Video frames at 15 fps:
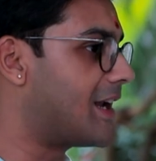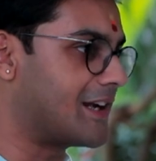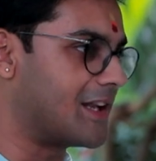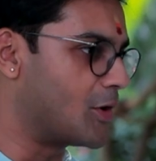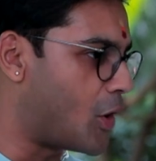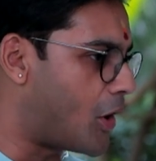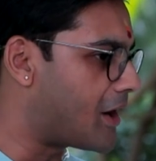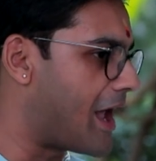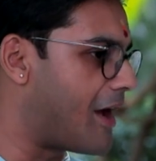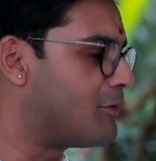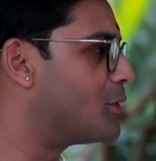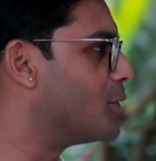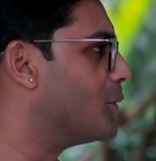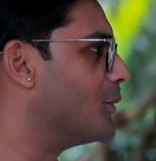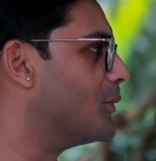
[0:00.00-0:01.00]
தட் ஐ டிட் நாட்
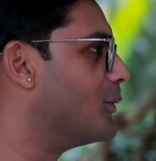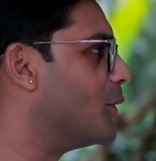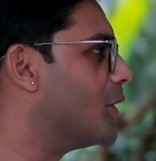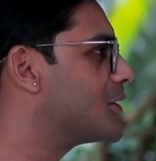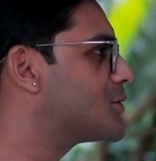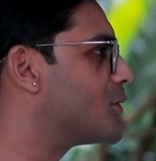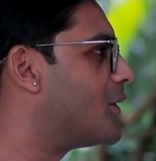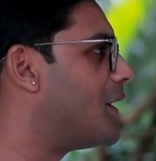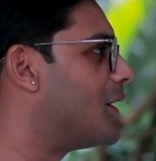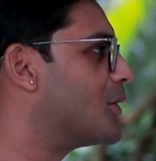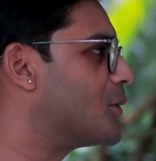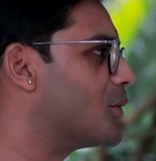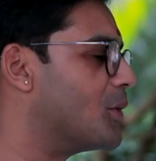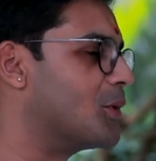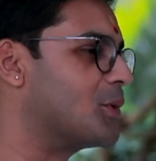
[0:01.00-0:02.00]
ஹாவ் டு ஒர்க் ஸோ
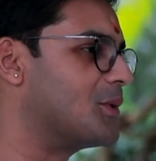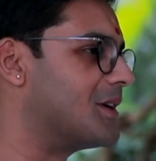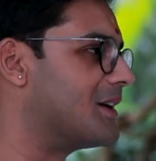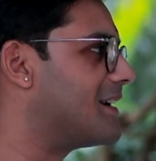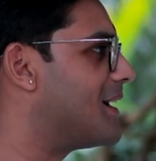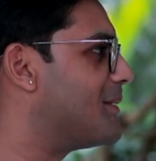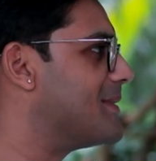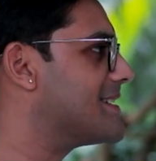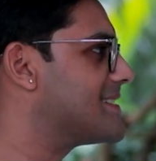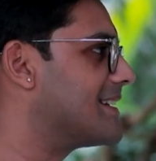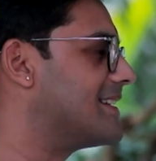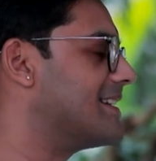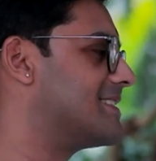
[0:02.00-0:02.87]
ஹார்ட் டு கோ டு அமேசிங்